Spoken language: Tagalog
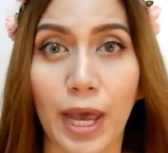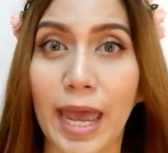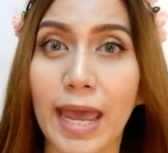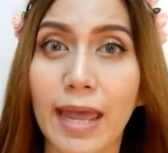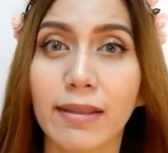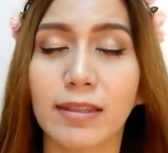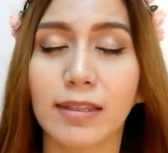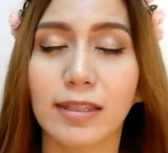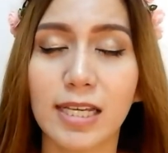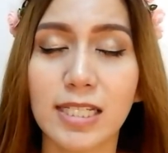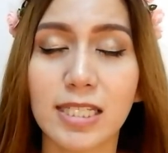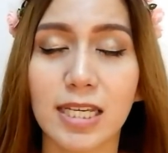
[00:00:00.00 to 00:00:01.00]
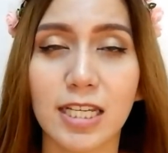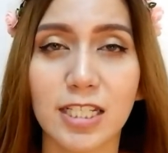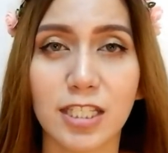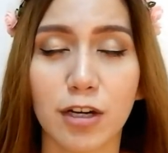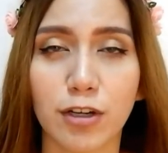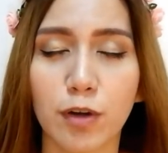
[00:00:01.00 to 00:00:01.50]
And this
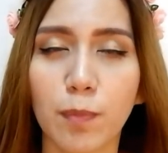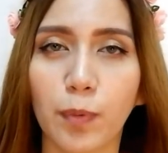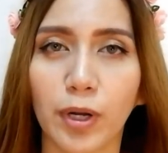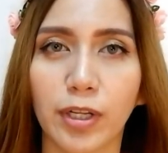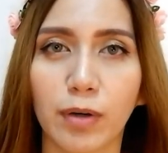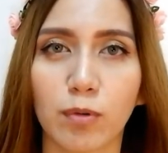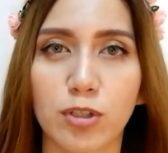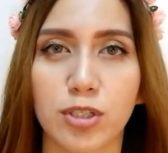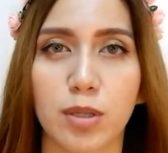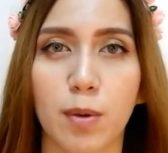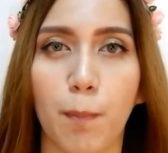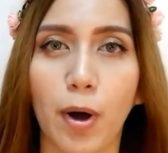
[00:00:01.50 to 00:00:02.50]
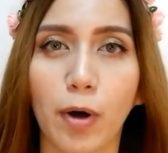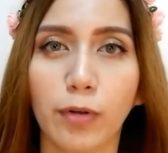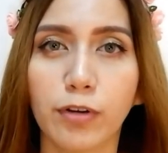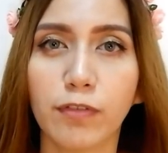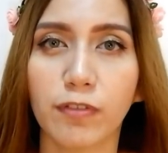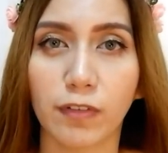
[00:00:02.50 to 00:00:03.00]
is their new product, which is the
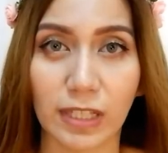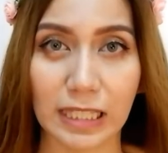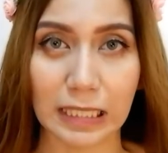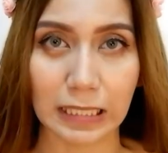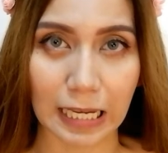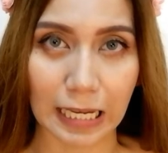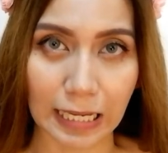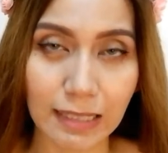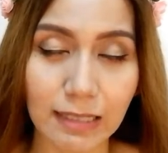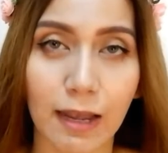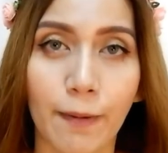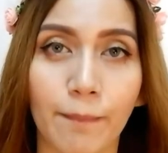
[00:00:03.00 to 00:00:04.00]
Powder Velvet Tint.